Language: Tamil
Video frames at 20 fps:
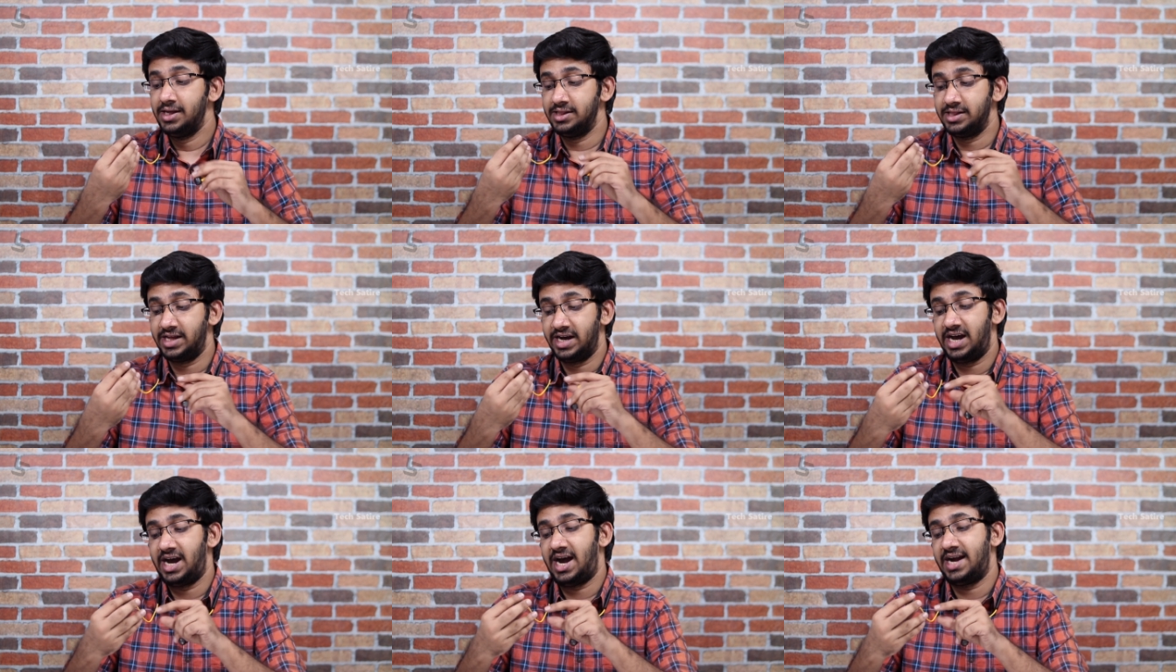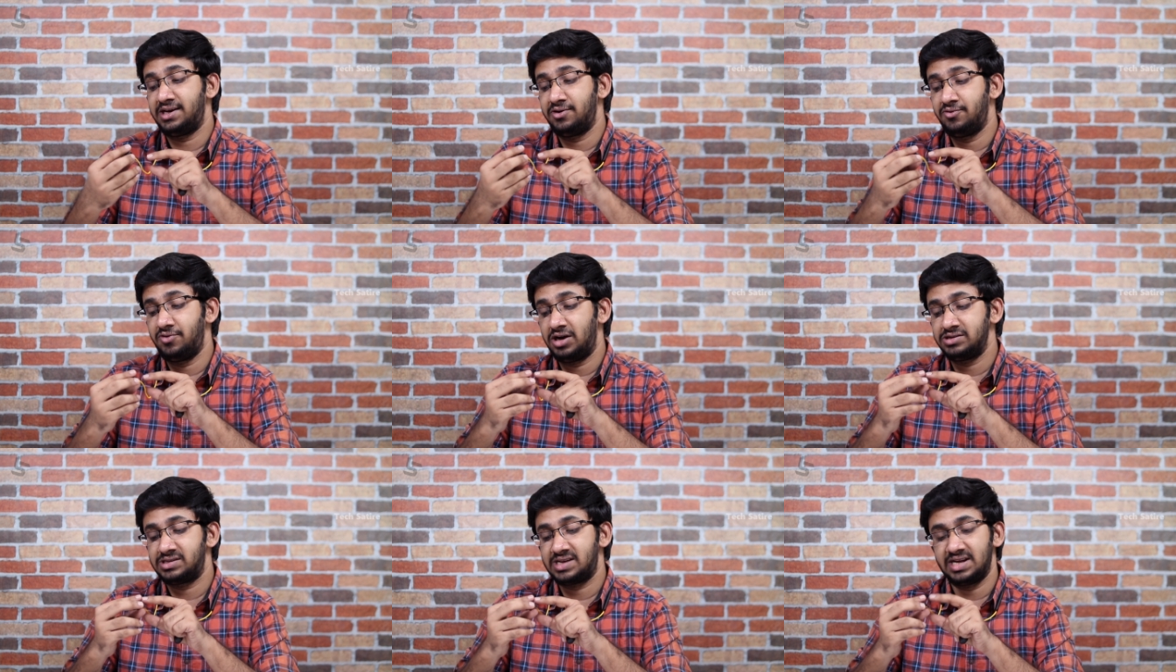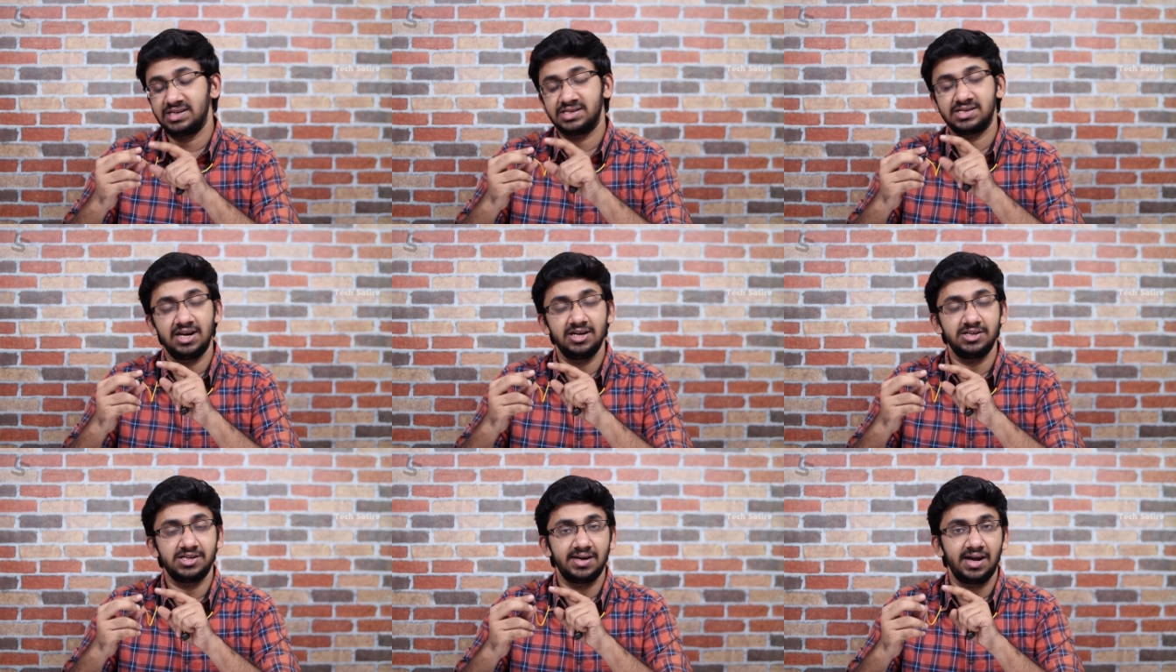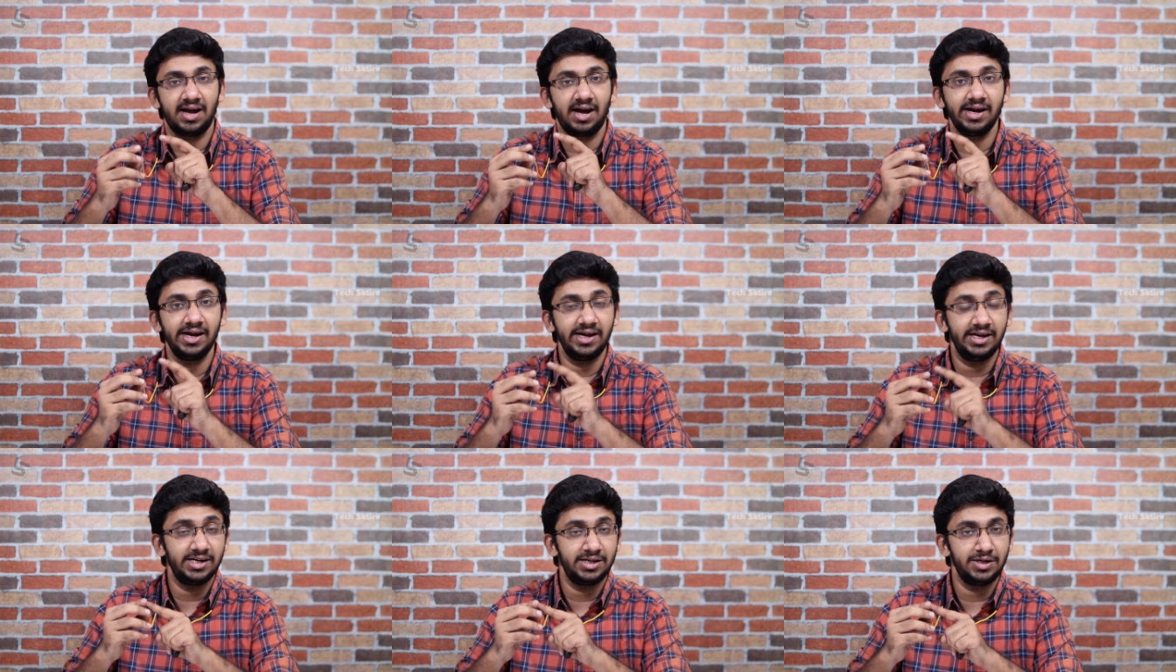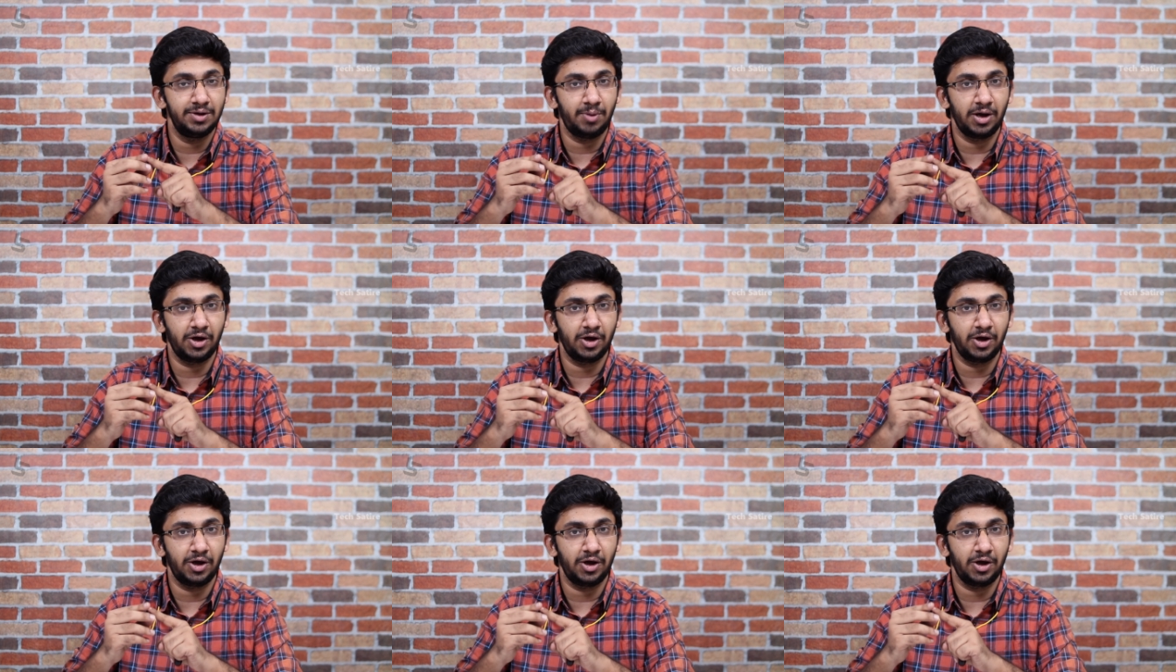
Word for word: இந்த ஆக்டிவ் நாய்ஸ் கேன்சலேஷனுக்காக இரண்டு